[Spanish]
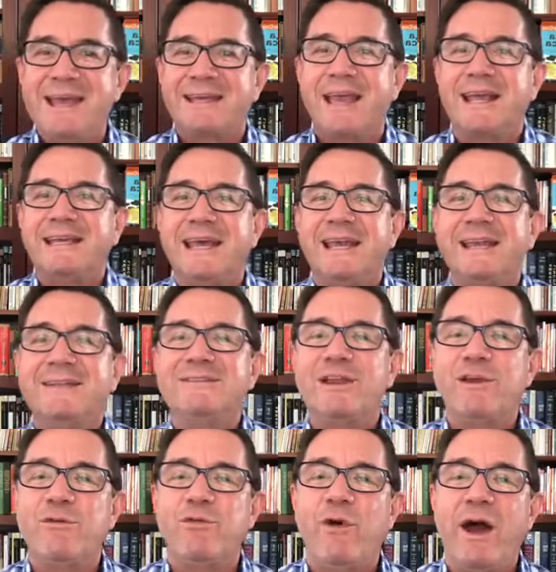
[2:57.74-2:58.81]
que quieren
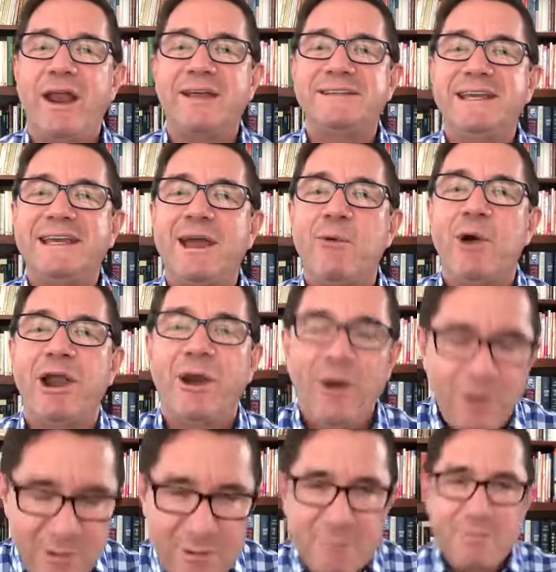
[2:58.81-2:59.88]
triunfar. Así que bueno,
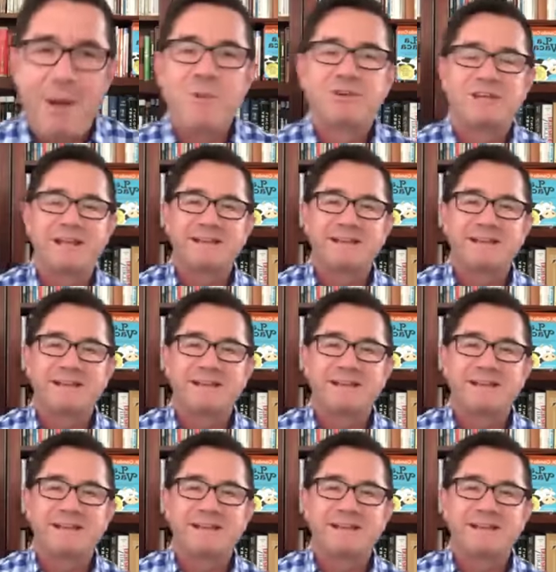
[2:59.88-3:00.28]
vamos a